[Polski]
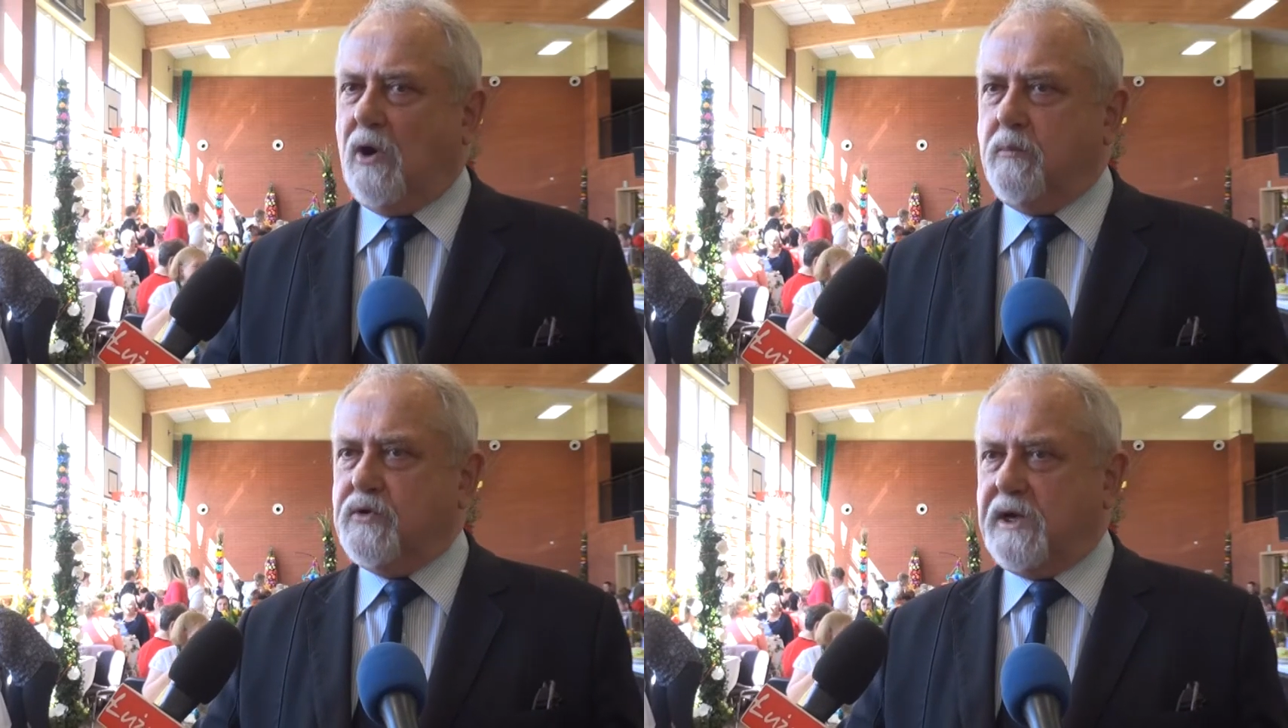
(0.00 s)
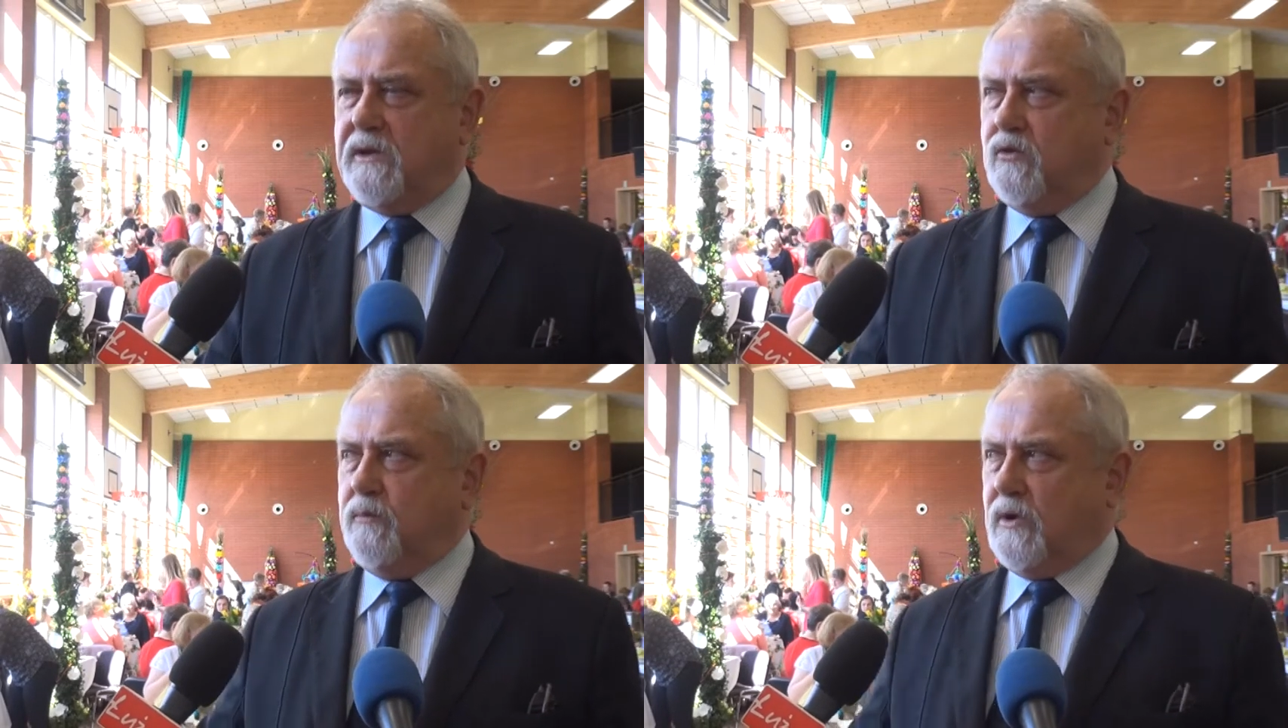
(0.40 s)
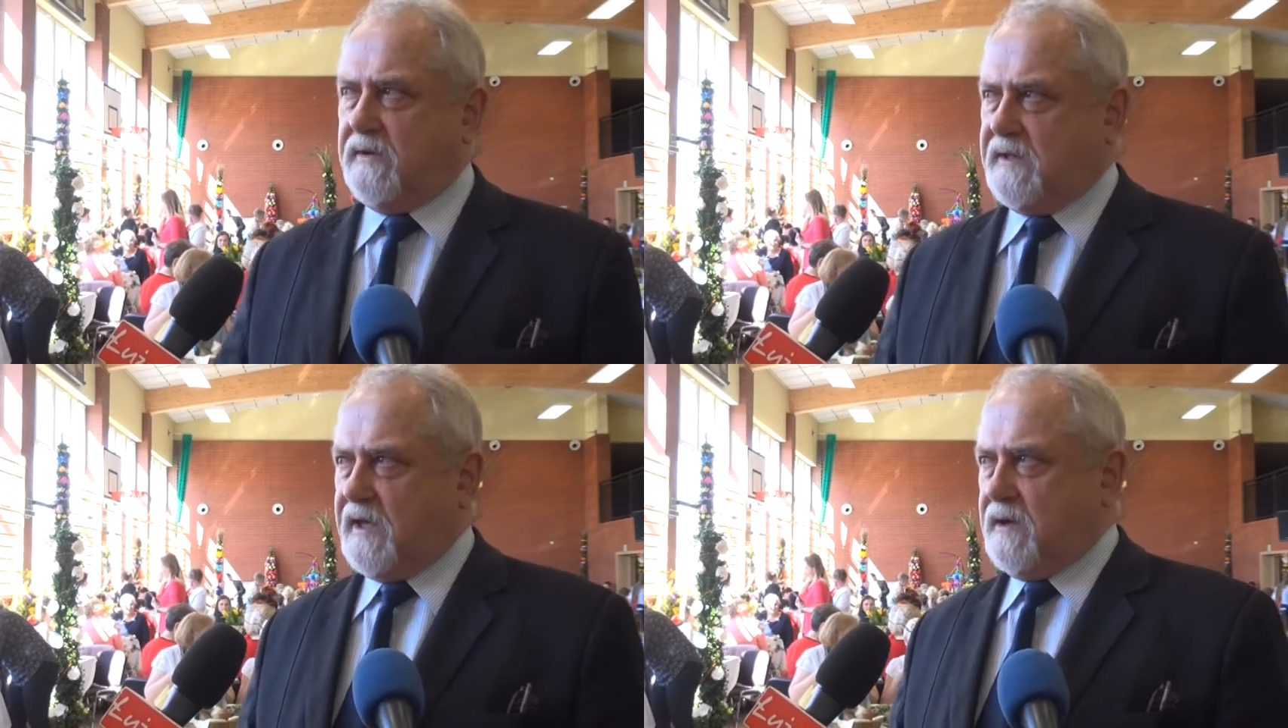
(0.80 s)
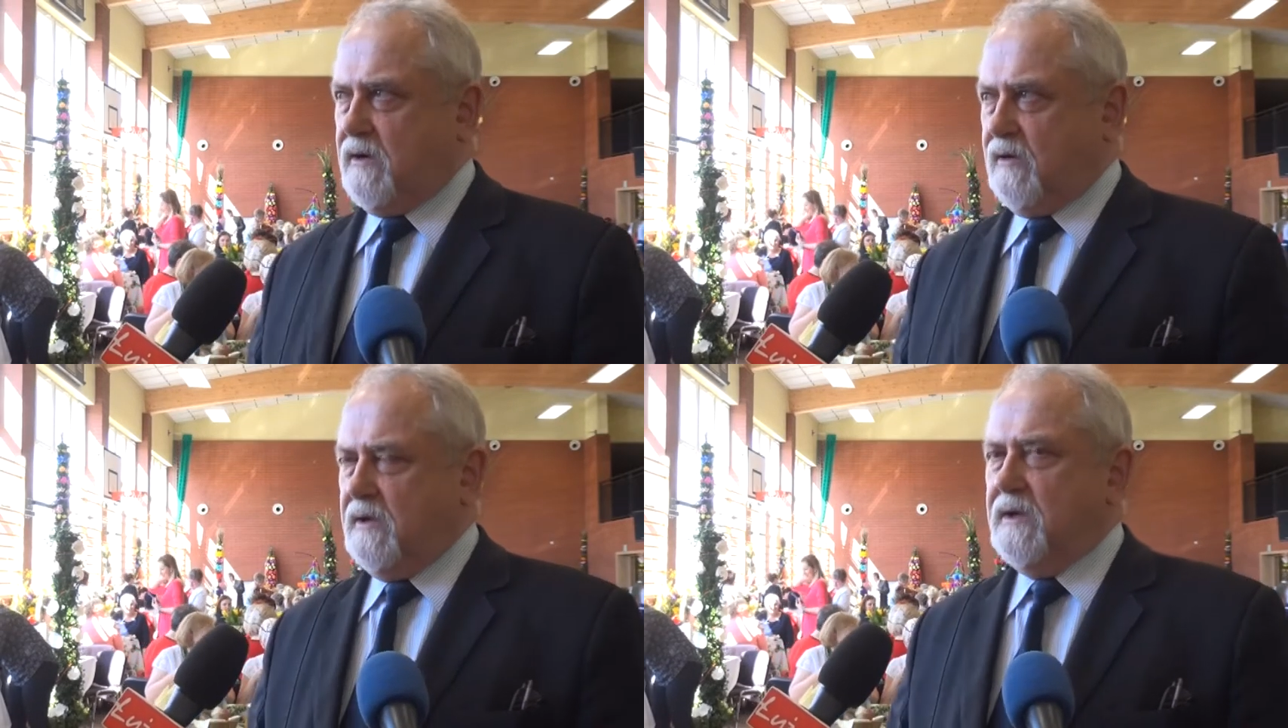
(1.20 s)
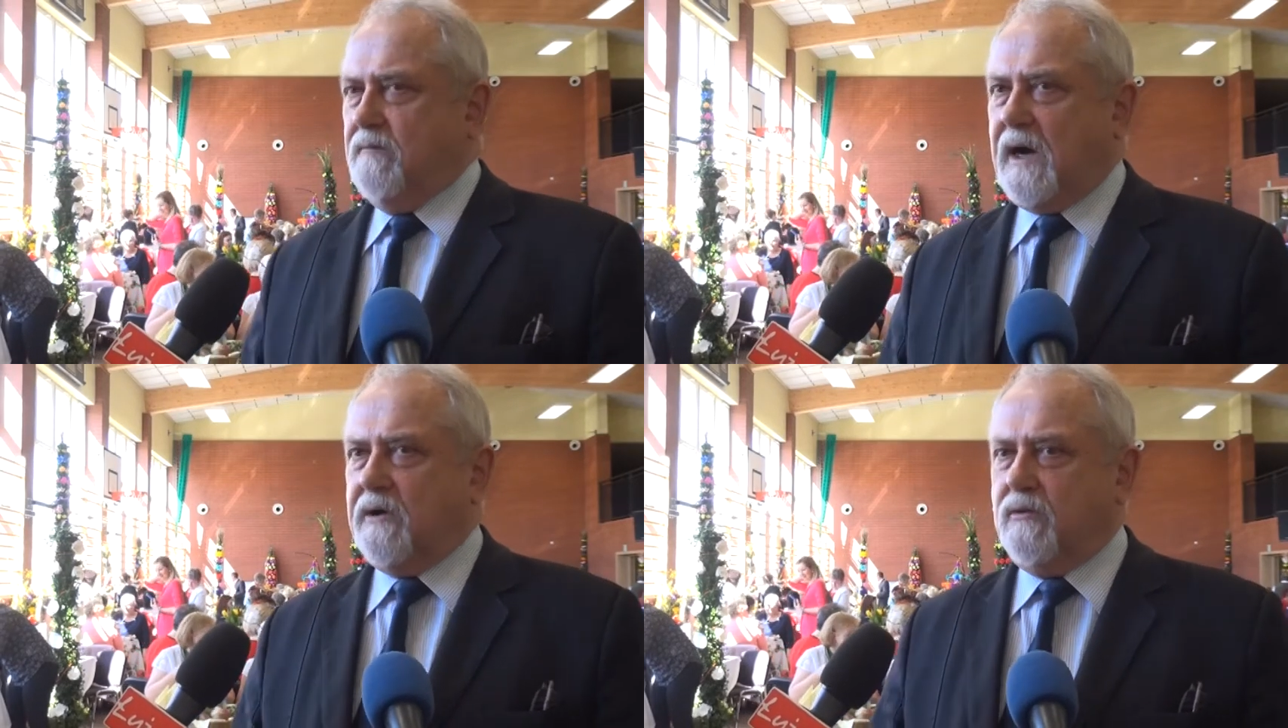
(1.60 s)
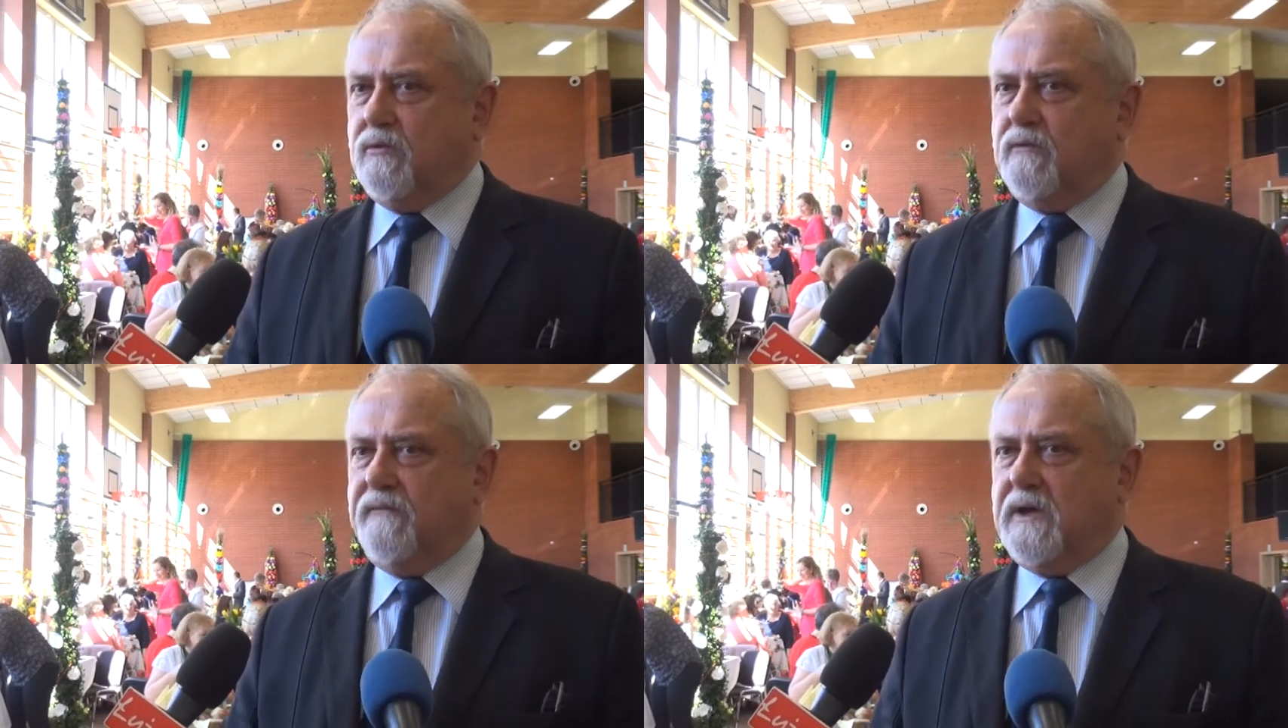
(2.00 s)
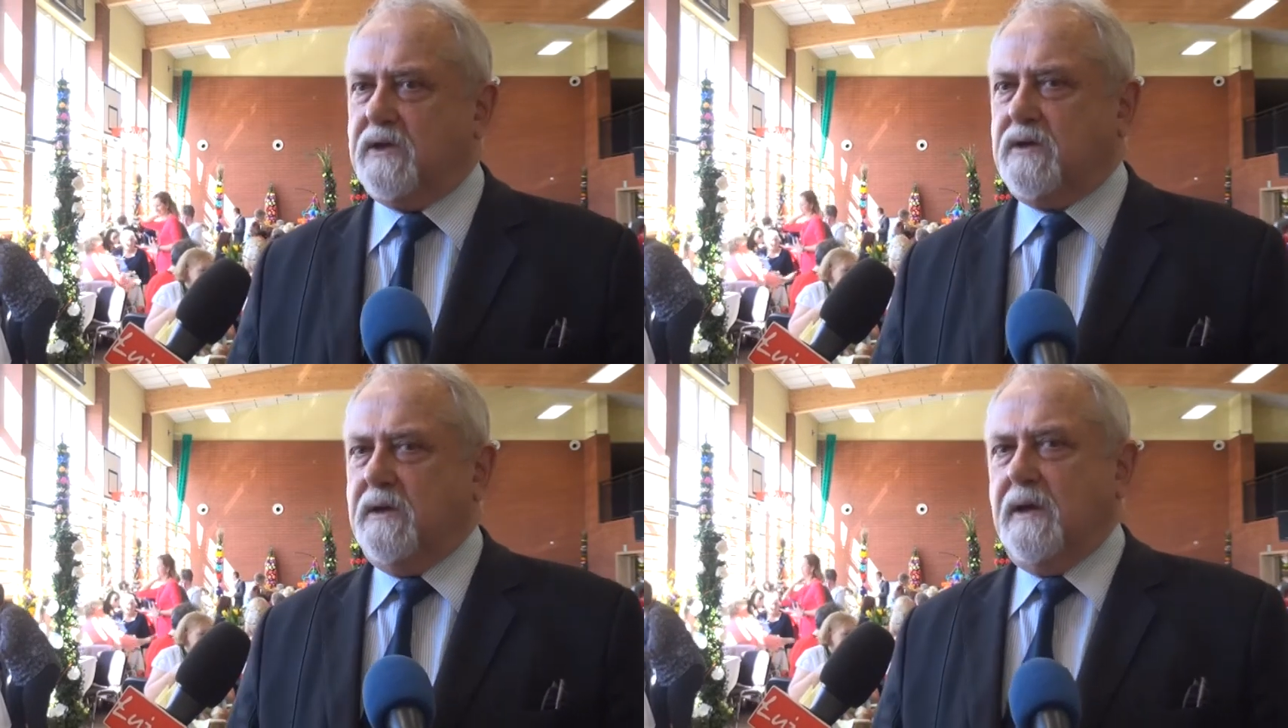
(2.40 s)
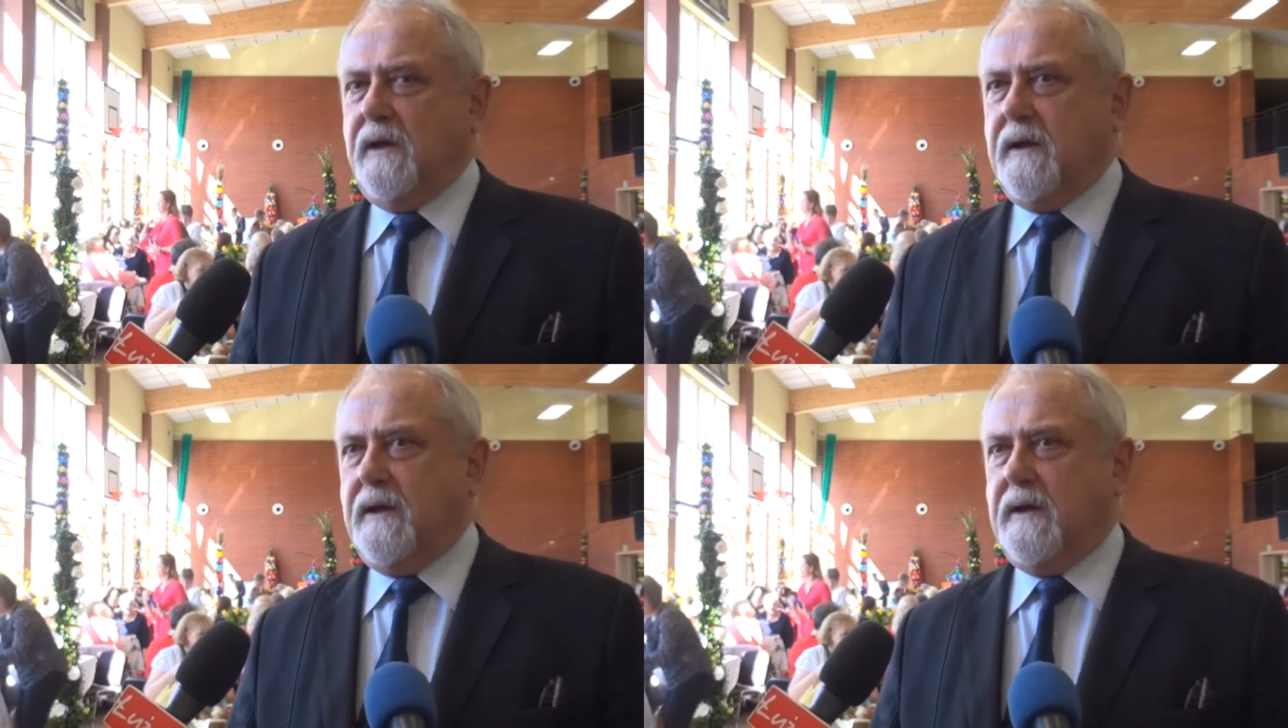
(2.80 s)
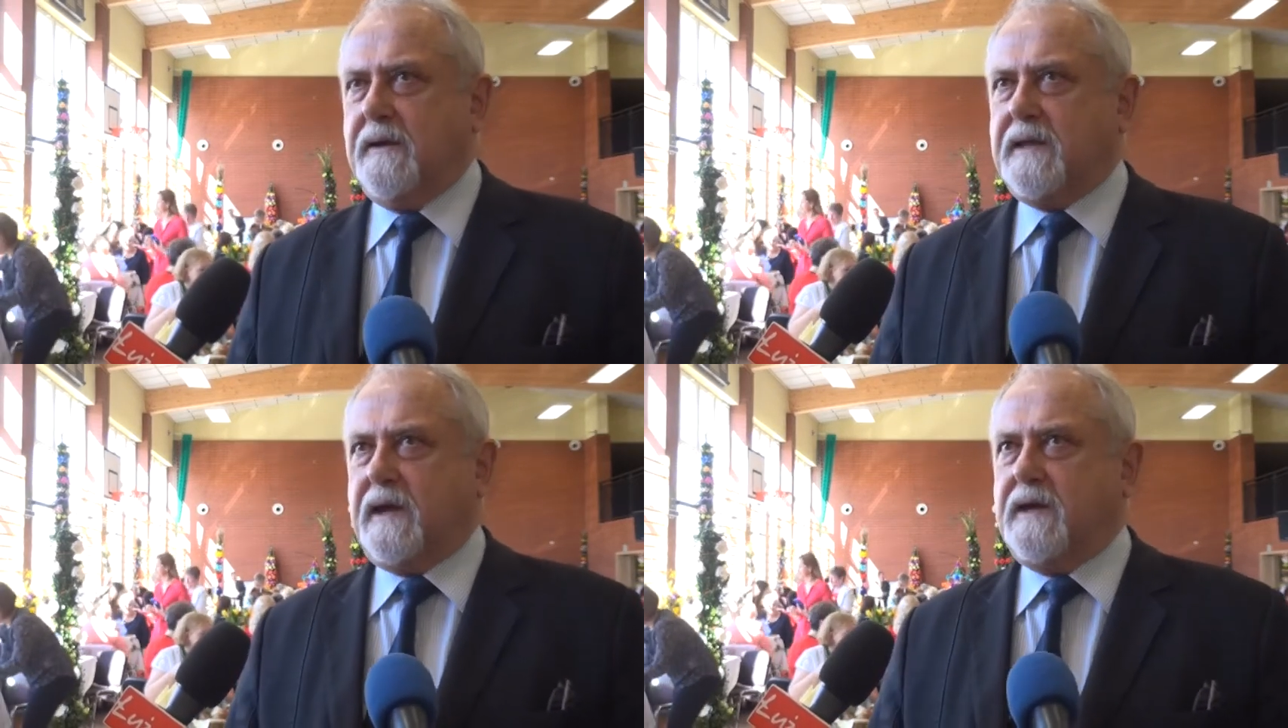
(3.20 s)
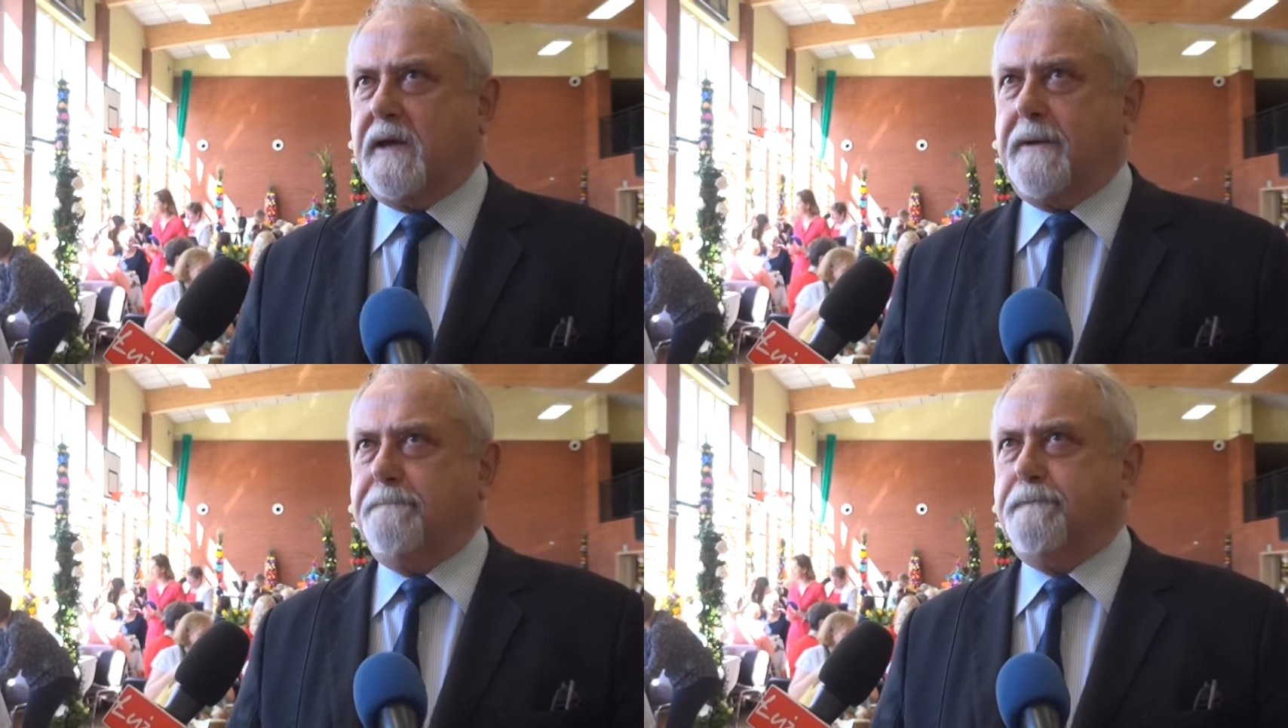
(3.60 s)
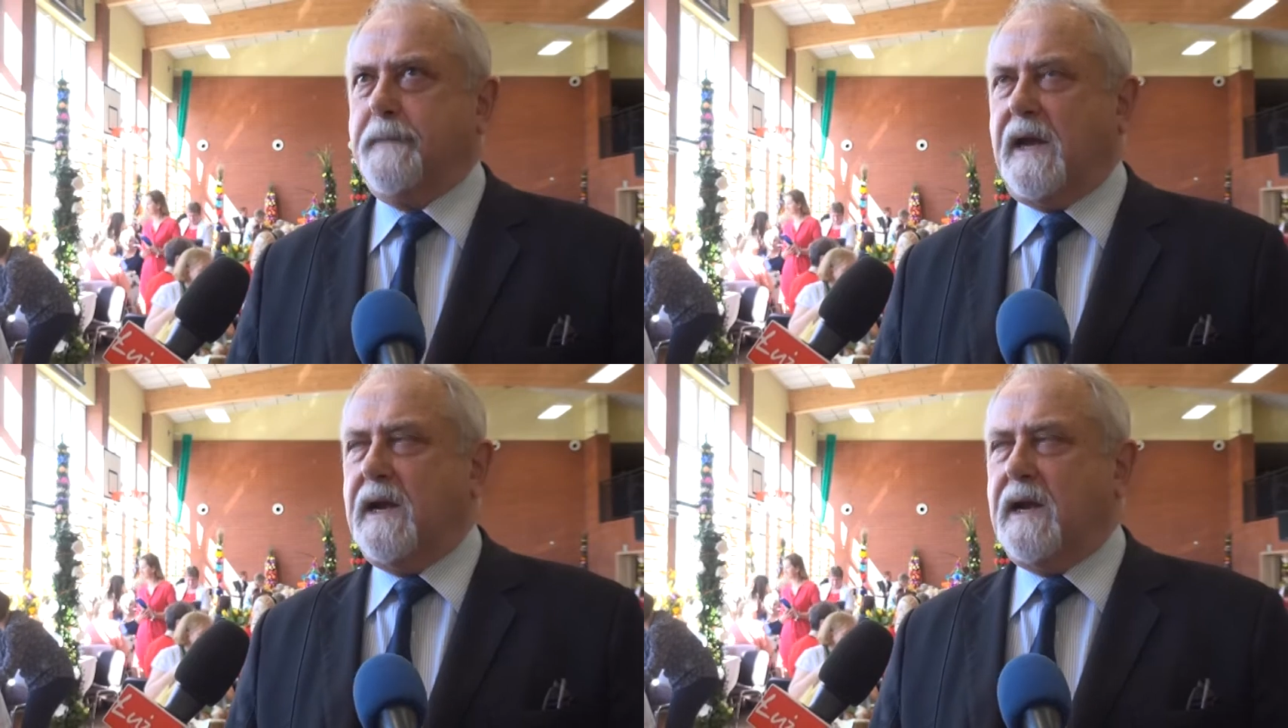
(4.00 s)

obrzędu polskiego mają również e, takie mm,